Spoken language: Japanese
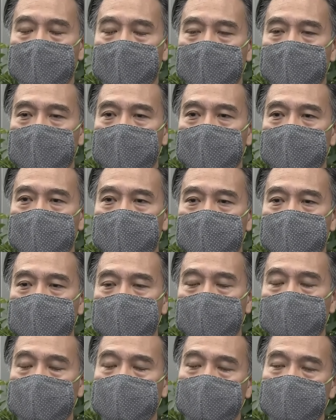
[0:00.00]
あの
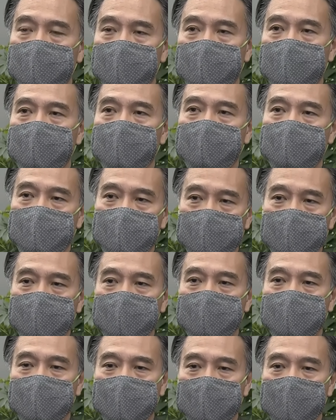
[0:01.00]
特措法の措
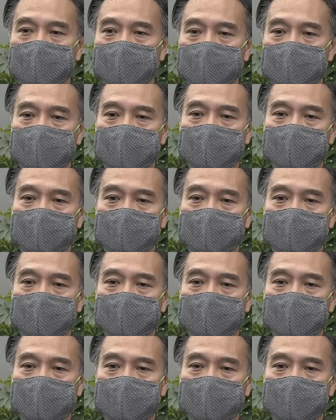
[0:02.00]
置っていうのは